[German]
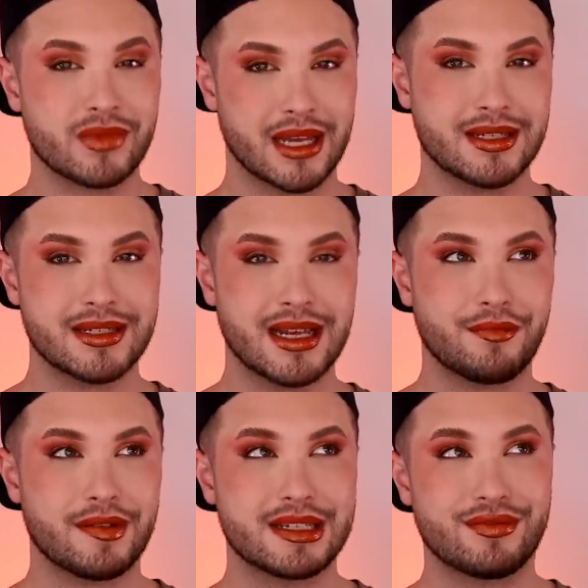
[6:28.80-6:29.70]
Das ist
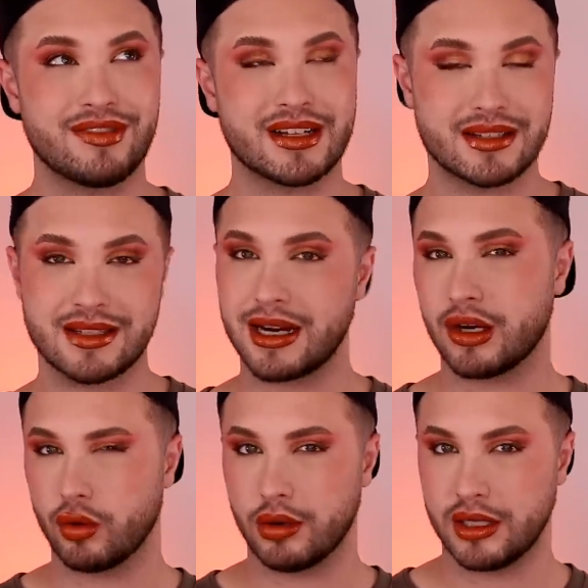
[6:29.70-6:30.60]
etwas, was es in der
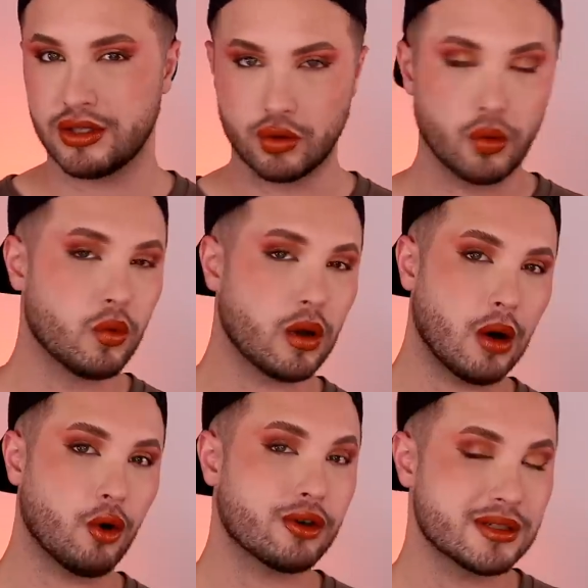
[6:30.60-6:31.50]
Drogerie so
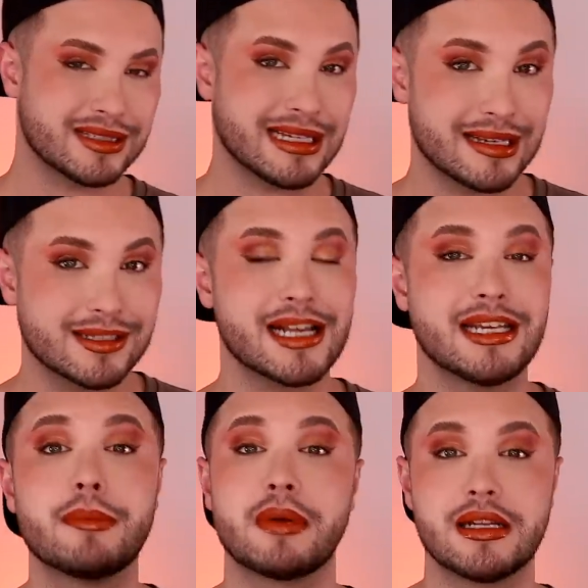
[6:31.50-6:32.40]
auch sehr, sehr
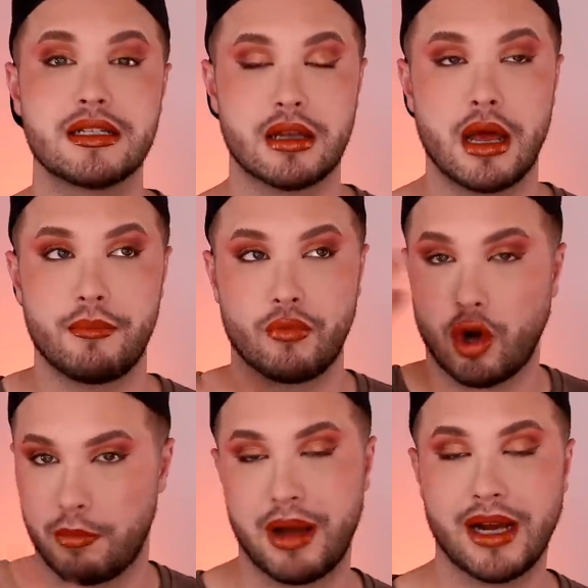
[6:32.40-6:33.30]
selten gibt als äh,
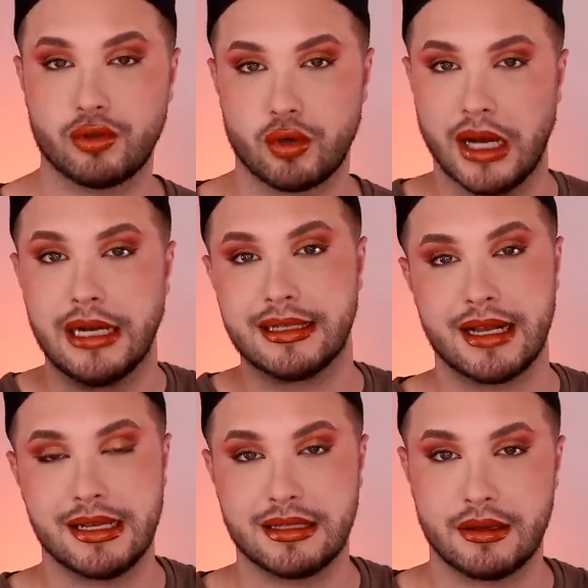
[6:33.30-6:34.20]
kompakt oder als,
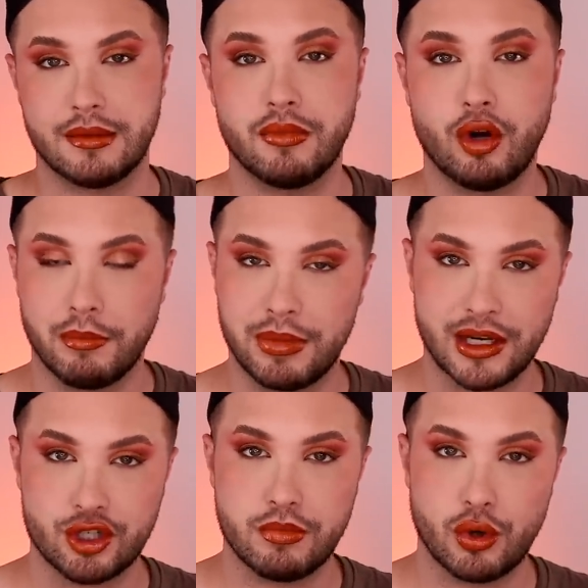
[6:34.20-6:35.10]
als äh,
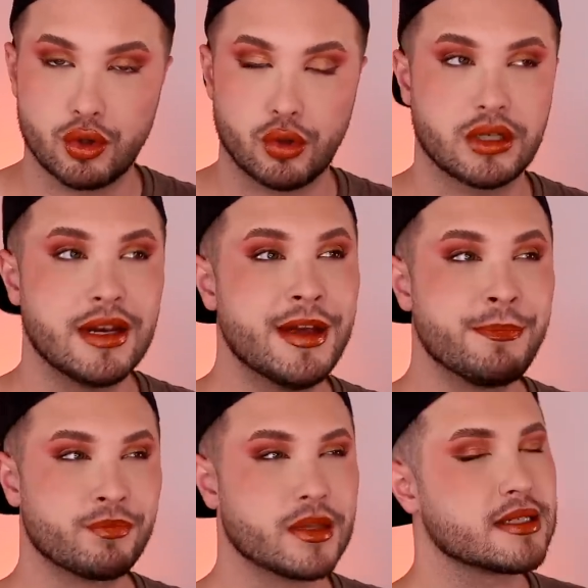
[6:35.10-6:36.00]
Complexion-Produkt.
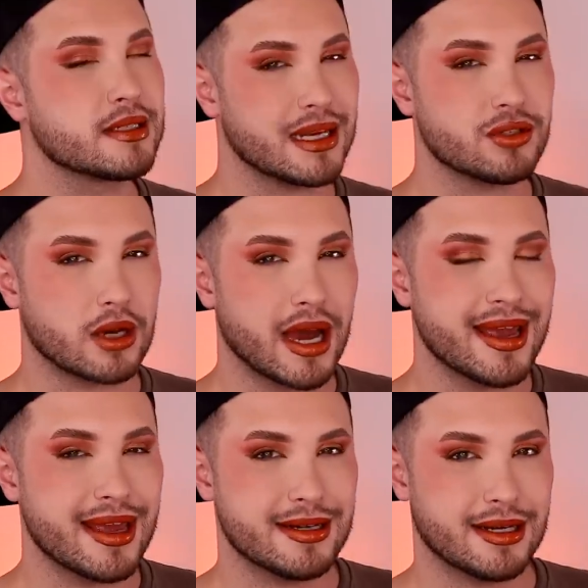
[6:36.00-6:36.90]
Das ist eher so ein
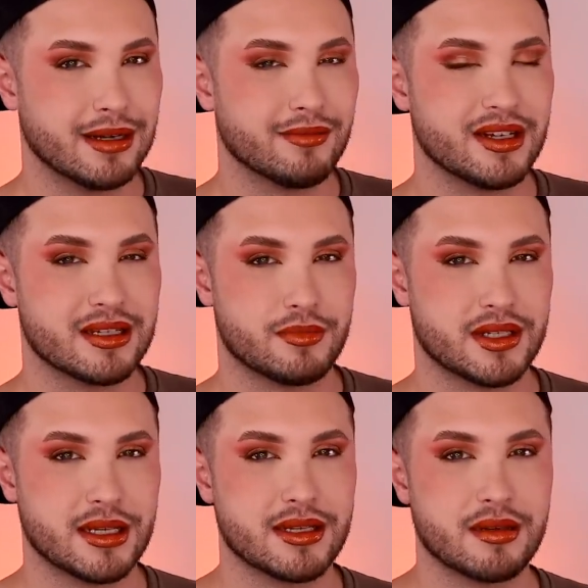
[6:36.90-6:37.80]
High-End-Ding gewesen
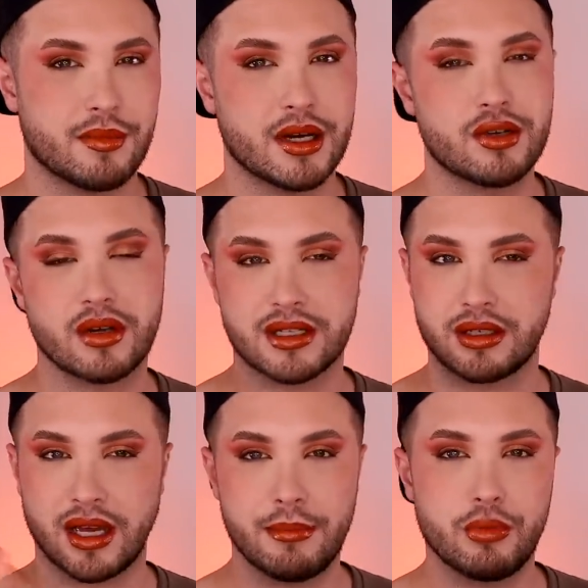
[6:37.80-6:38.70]
bis jetzt immer. Ne? Du hast
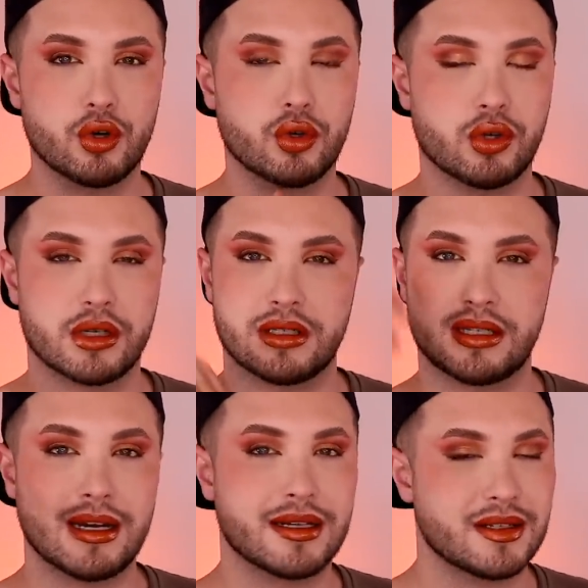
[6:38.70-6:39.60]
ein Creme-Produkt und das
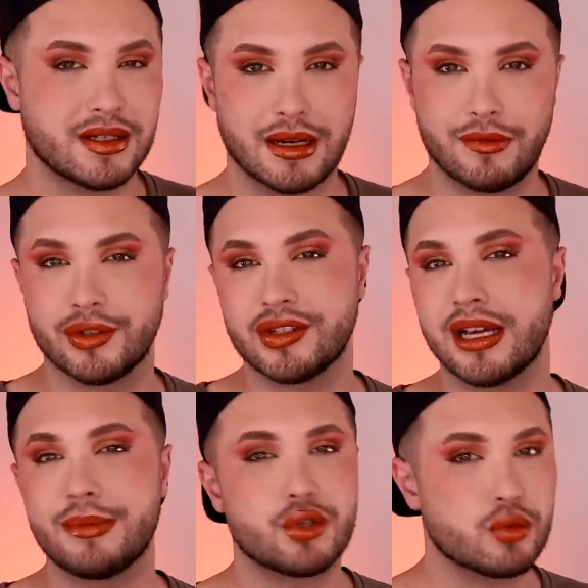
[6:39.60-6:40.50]
settet sich dann von
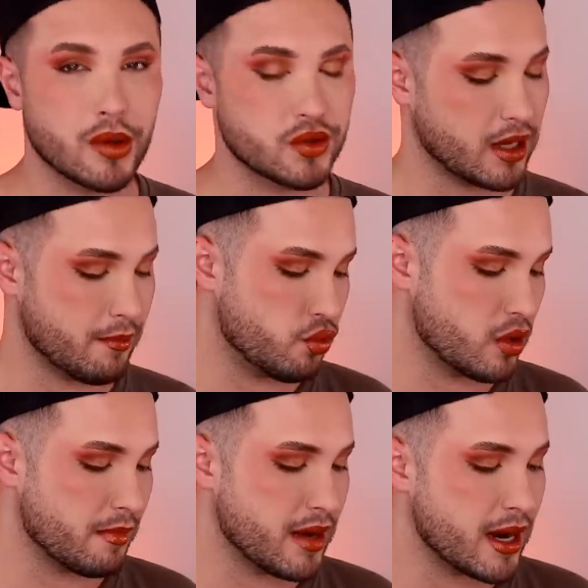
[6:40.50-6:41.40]
selbst und du brauchst kein
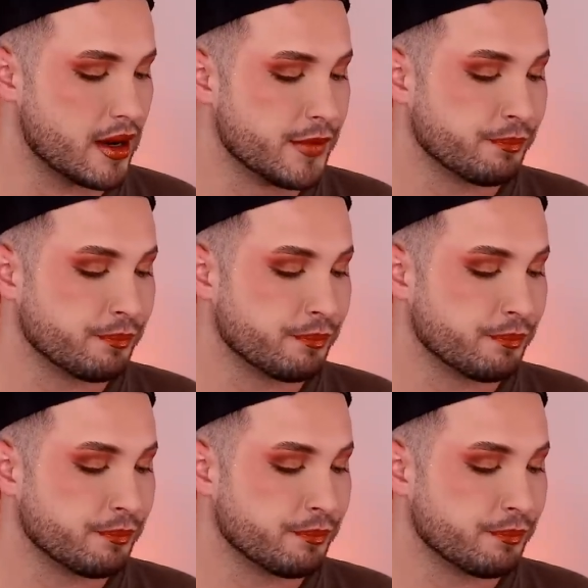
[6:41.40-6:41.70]
Puder mehr.